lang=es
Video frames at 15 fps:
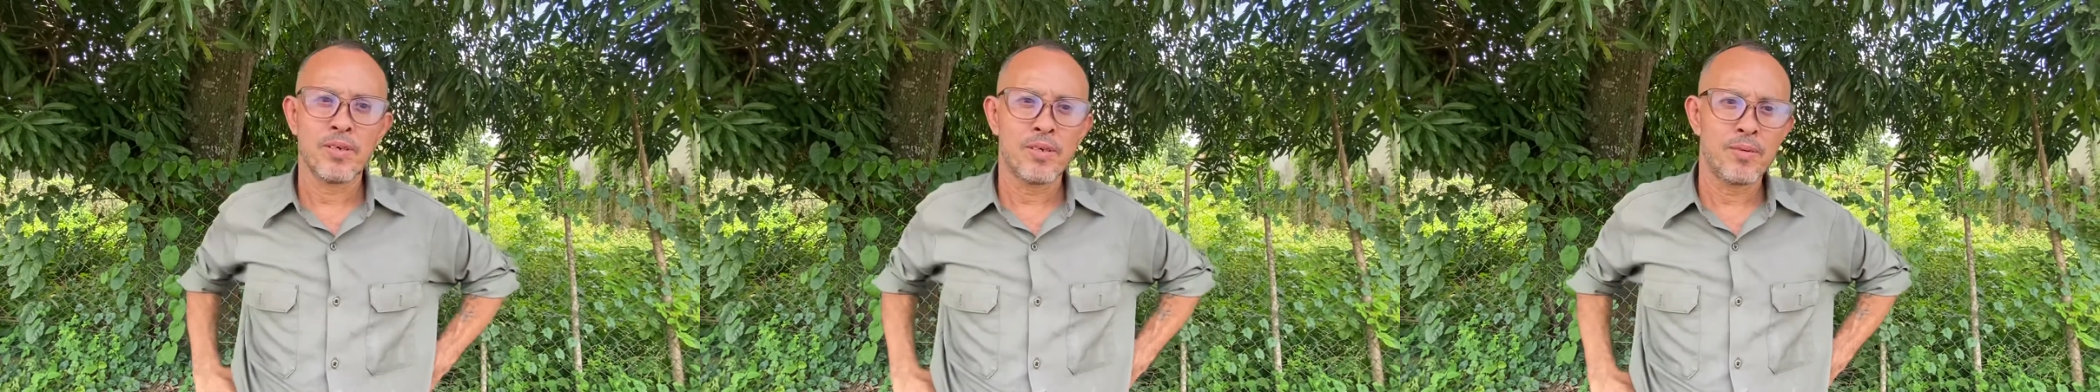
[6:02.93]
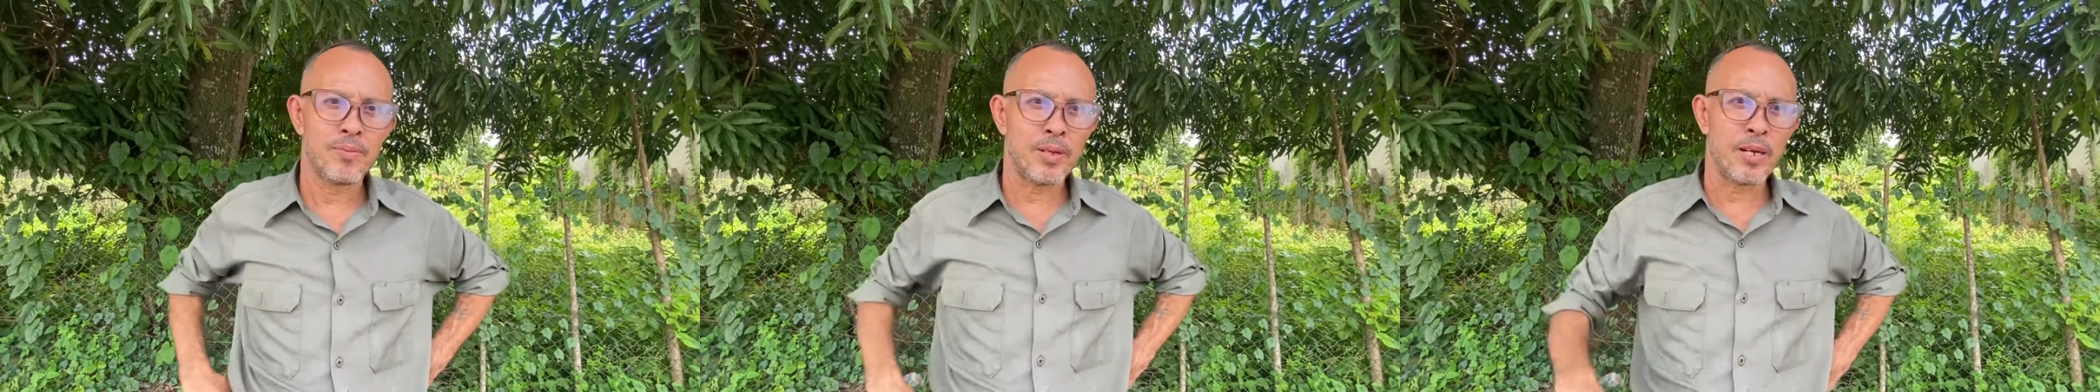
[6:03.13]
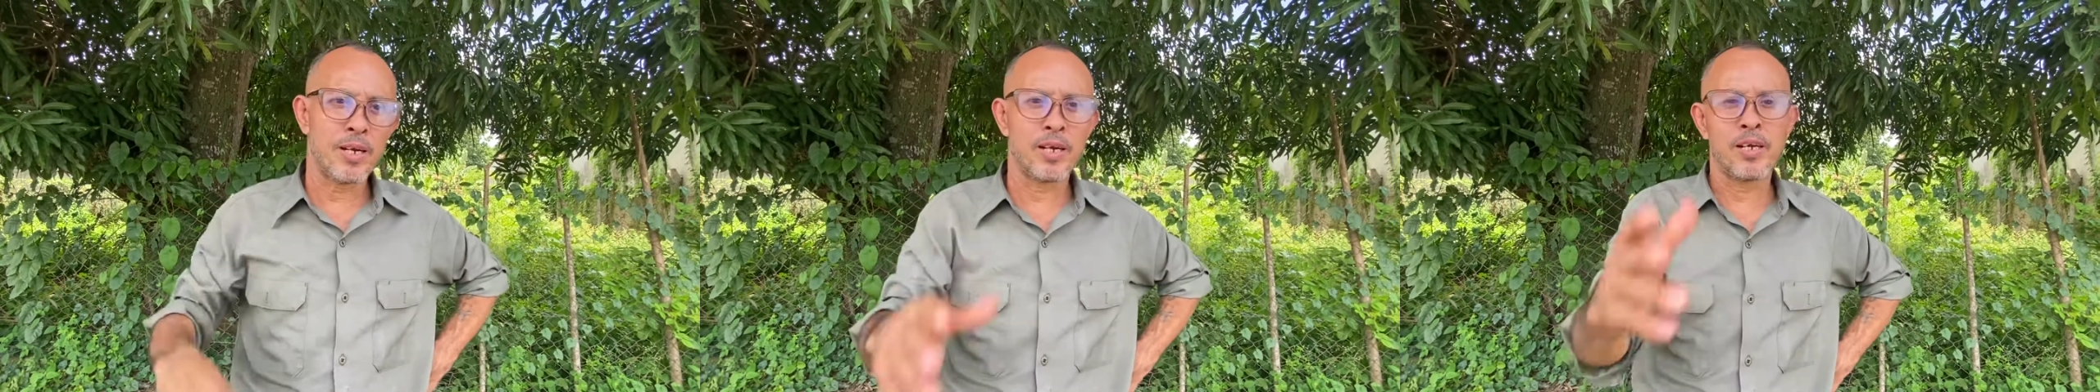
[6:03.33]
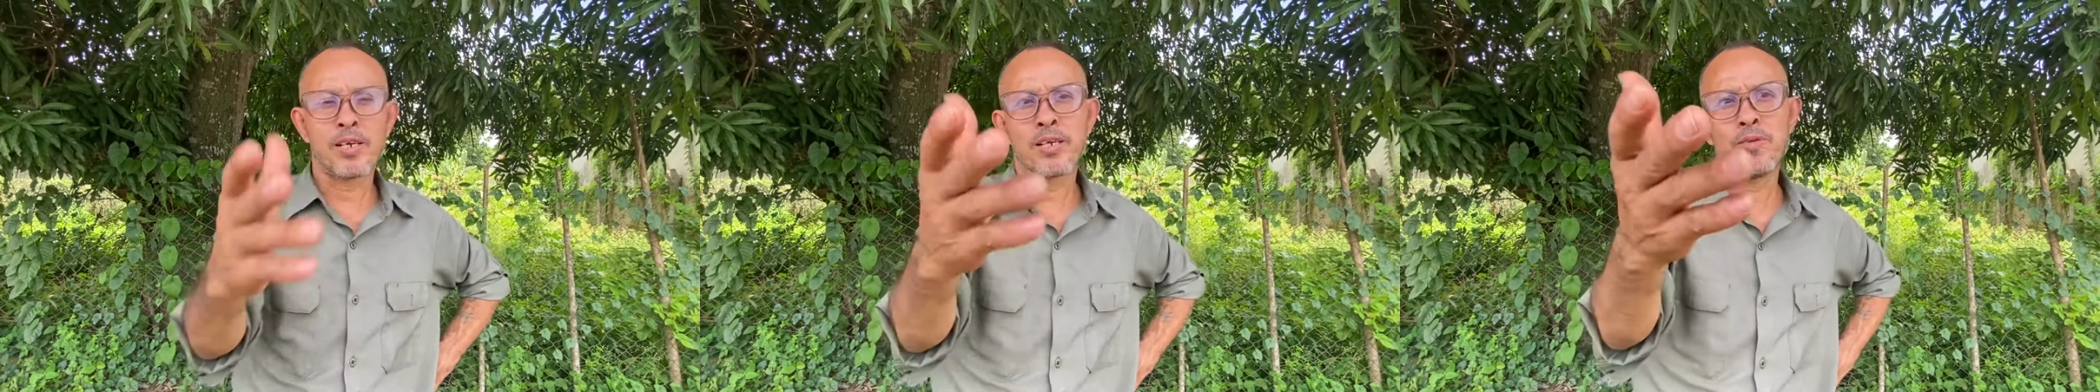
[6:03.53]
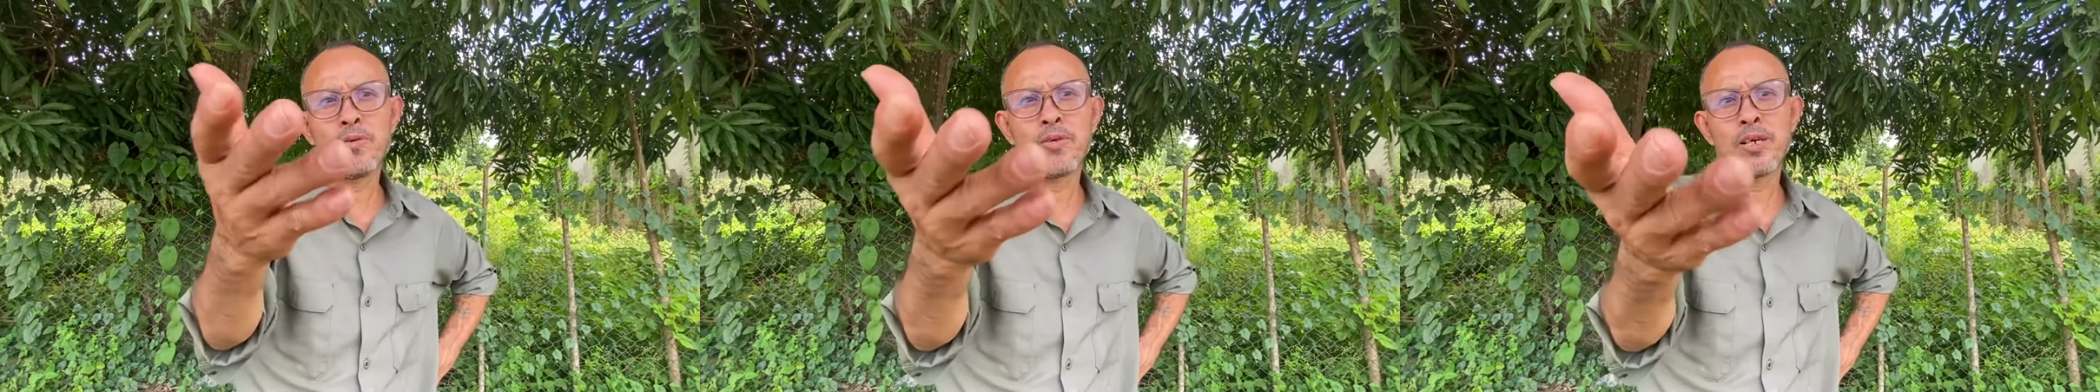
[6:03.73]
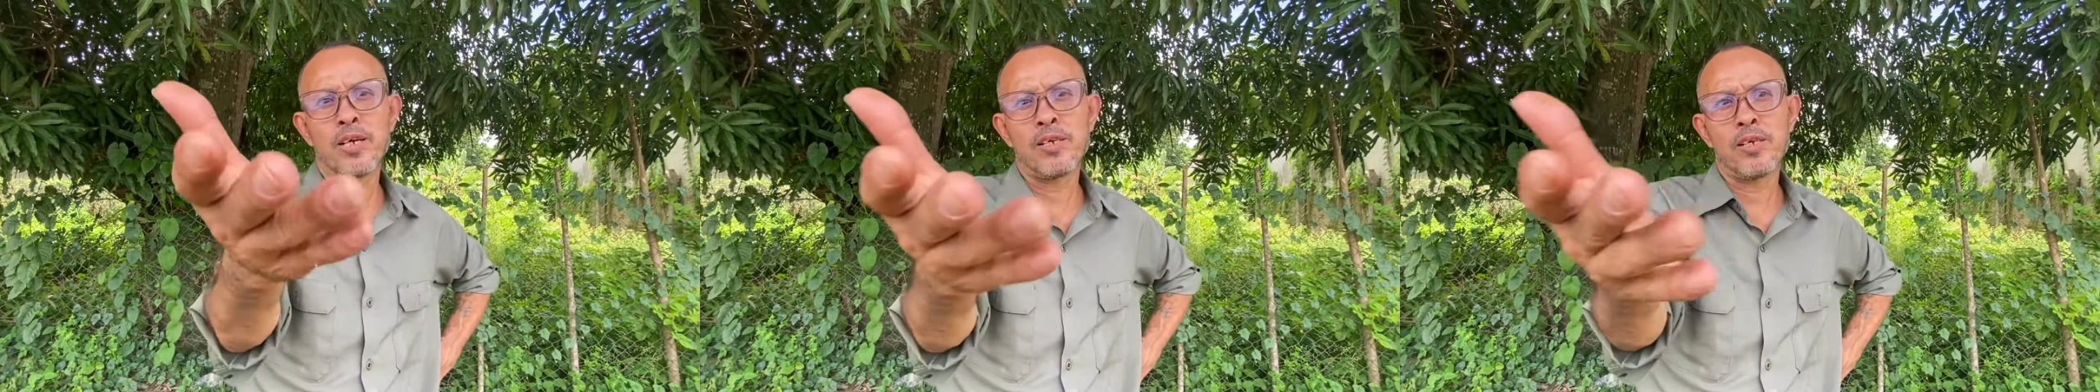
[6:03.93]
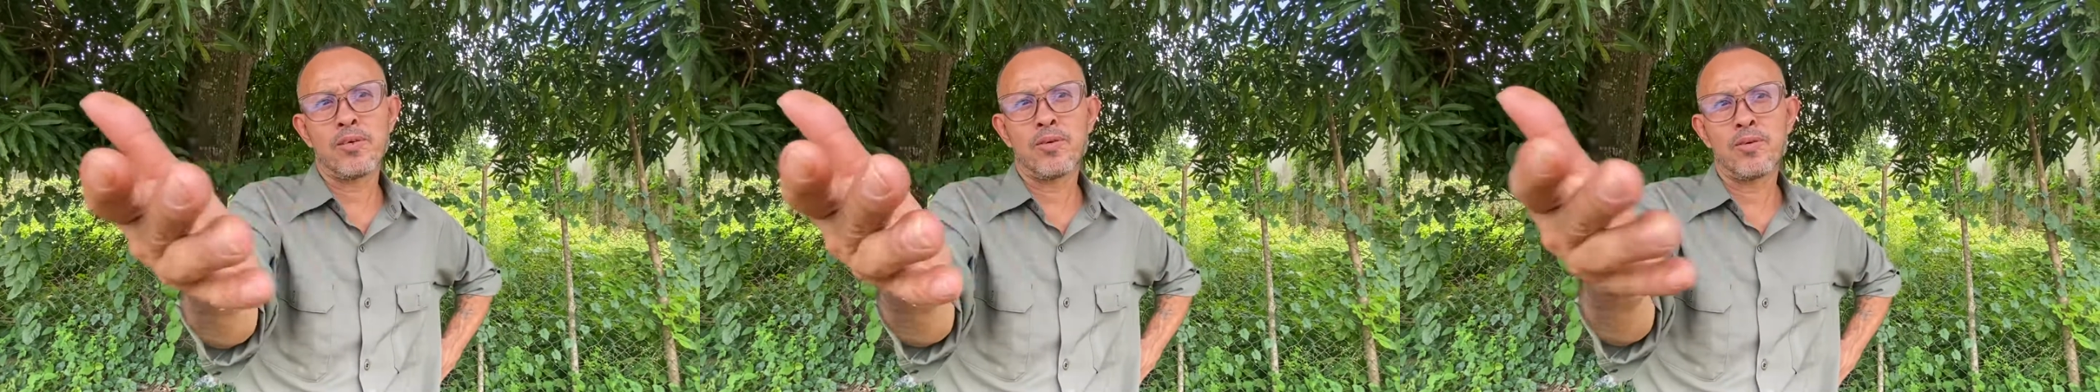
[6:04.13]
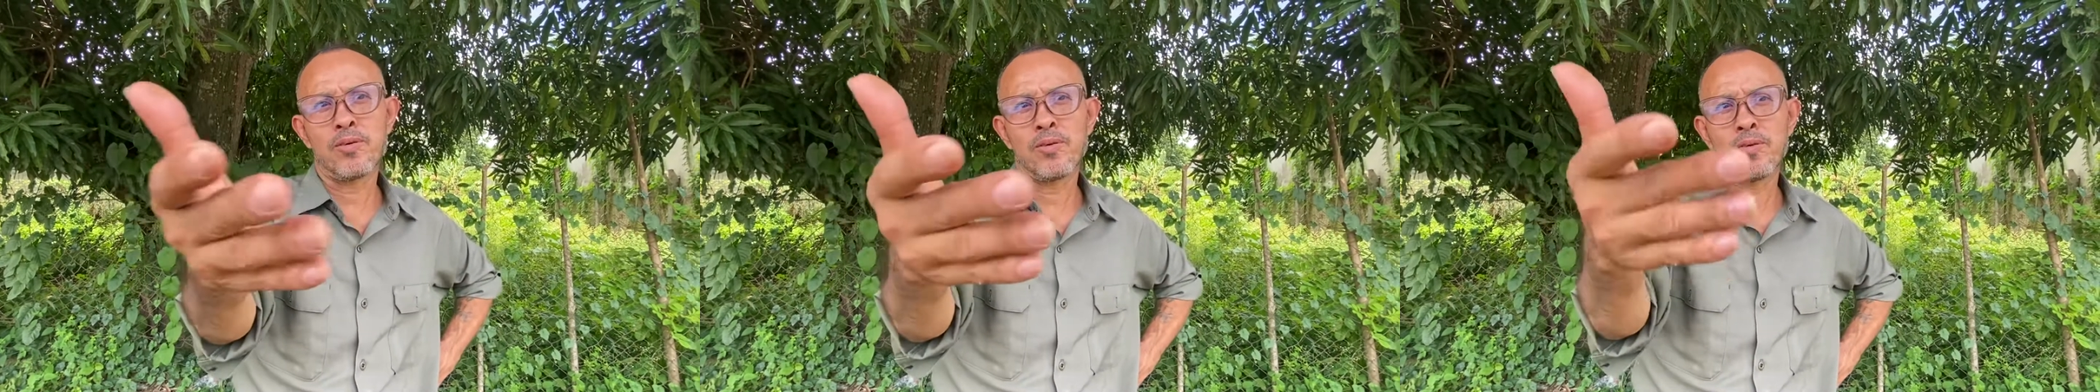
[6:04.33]
Mira la guerra de Ucrania
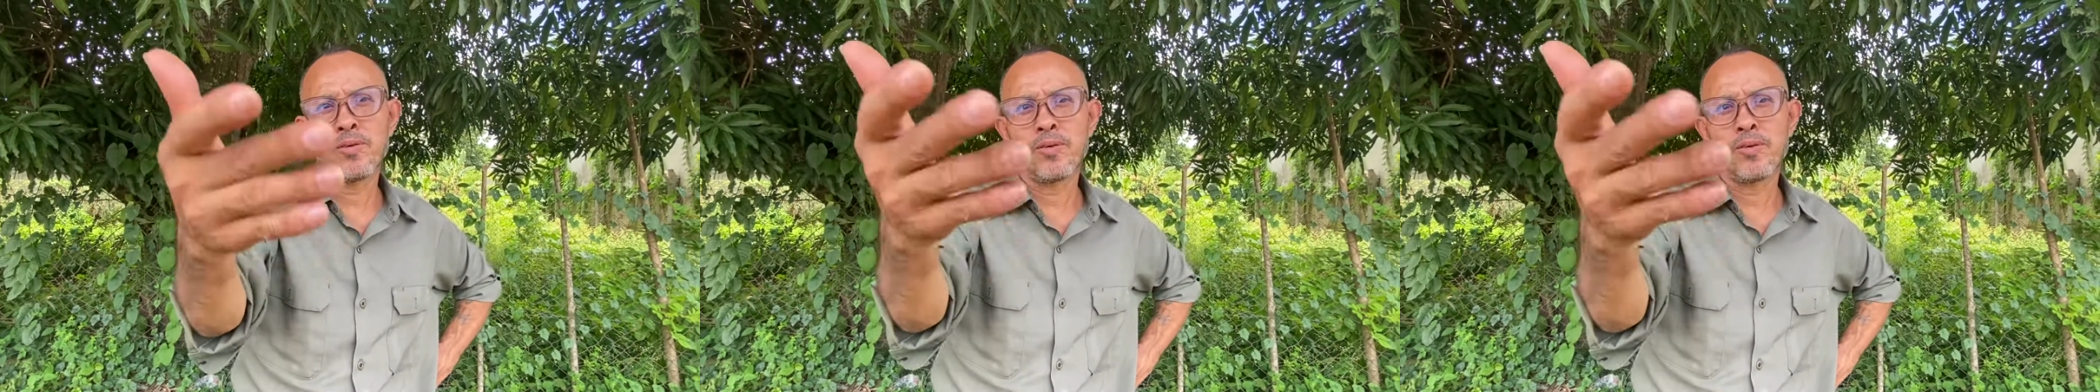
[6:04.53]
con